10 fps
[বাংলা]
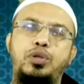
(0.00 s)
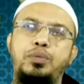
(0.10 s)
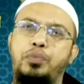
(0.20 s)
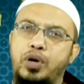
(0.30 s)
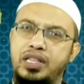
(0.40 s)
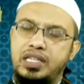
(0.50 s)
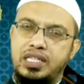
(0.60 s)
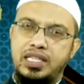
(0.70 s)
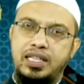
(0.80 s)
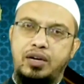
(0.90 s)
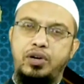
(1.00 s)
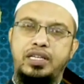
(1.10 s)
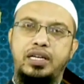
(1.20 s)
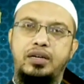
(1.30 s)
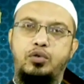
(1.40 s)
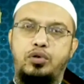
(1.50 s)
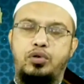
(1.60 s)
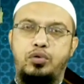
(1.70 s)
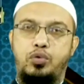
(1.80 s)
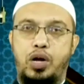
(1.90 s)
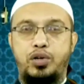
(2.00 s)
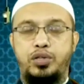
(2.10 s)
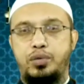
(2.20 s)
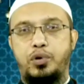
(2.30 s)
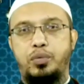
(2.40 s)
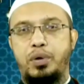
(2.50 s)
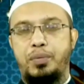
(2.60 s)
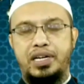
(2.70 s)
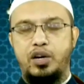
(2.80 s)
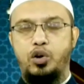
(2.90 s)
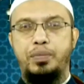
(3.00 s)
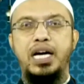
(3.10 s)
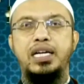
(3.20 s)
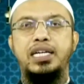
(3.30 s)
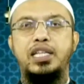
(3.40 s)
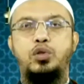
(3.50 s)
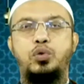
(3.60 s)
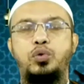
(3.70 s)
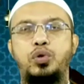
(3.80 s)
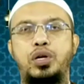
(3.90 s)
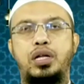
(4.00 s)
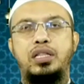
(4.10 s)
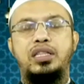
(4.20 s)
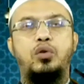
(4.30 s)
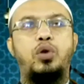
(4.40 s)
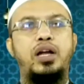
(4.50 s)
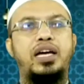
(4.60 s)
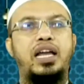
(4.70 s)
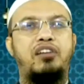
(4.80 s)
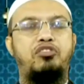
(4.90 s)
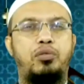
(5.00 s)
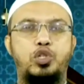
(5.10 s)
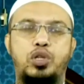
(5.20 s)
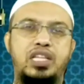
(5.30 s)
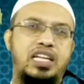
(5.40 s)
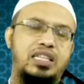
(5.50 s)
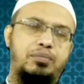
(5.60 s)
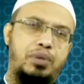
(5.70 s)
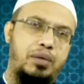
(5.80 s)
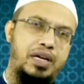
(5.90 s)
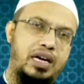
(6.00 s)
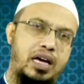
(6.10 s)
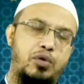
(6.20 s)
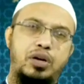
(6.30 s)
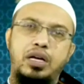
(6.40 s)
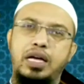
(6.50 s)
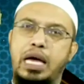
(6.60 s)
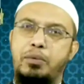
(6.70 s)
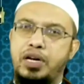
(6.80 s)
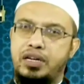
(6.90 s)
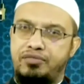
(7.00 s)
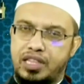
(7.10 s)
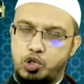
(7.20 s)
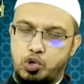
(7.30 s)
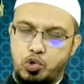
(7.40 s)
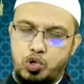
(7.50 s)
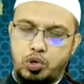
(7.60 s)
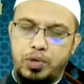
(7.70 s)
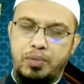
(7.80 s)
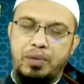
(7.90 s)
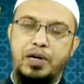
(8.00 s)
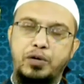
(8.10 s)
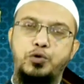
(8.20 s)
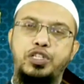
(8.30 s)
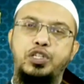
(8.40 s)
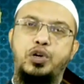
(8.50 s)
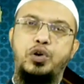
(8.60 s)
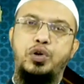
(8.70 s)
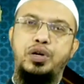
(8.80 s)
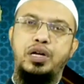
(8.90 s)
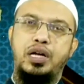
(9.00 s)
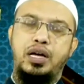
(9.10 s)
যদি পরের দৃষ্টিতে তাহলে এটি কোনো গুণা হয়ে যাবে বড় ব্যাপারটা এরকম না কিন্তু তাকুয়ার খেলাফ হবে সন্দেহাতীতভাবে কারণ এমন একটা ফিতনা সংকুল সময় আমরা পার করছি যখন